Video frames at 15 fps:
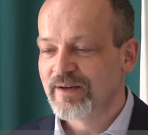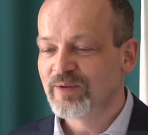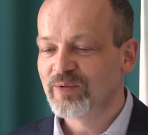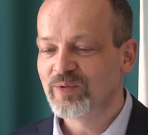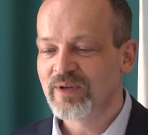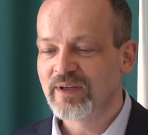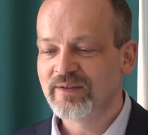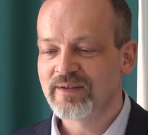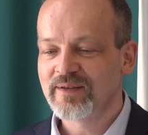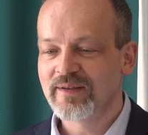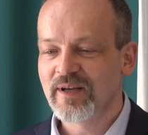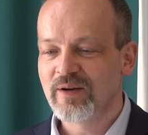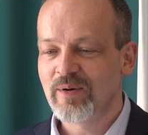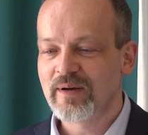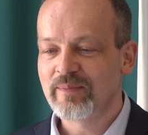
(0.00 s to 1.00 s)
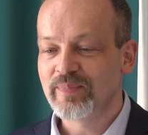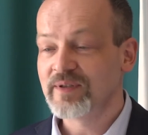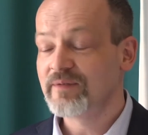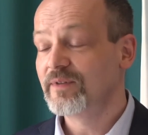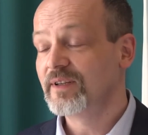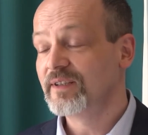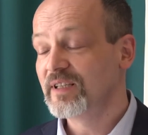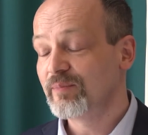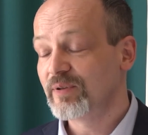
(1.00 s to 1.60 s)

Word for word: która dostała pozwolenie